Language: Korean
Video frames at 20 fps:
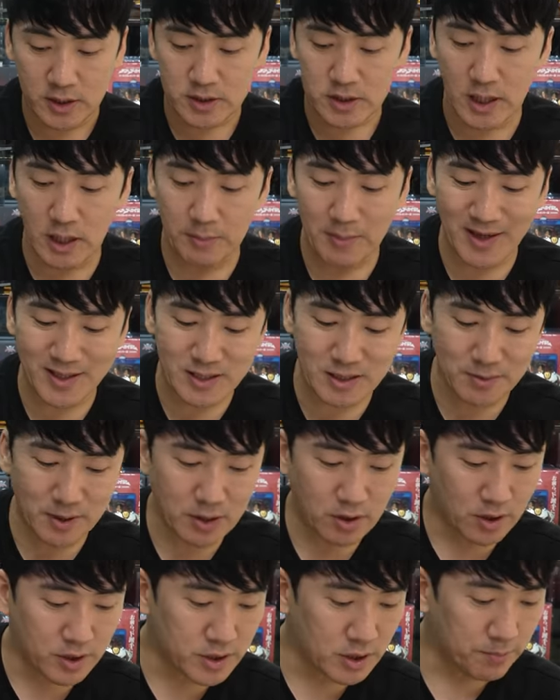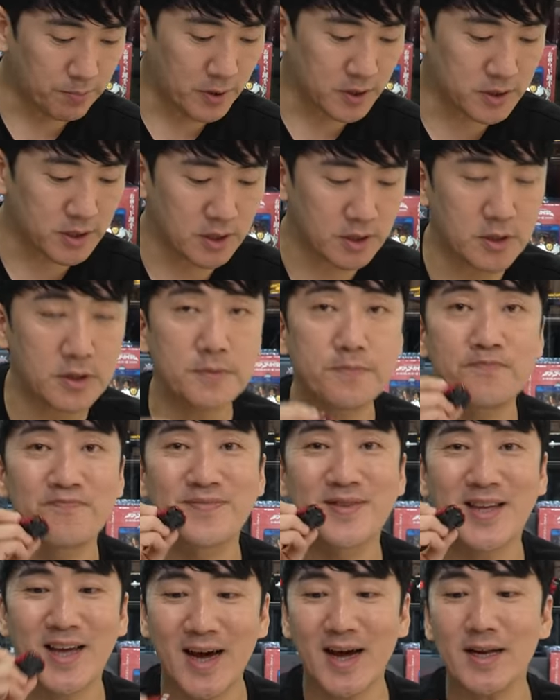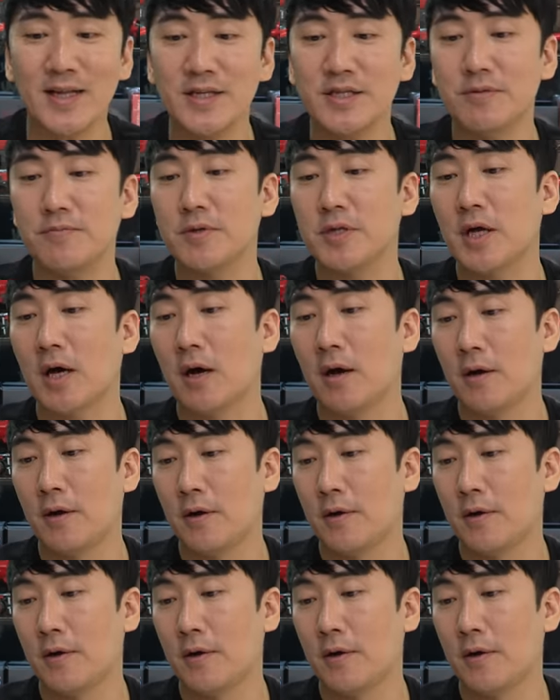자 마지막 여섯 번째는 카니지입니다.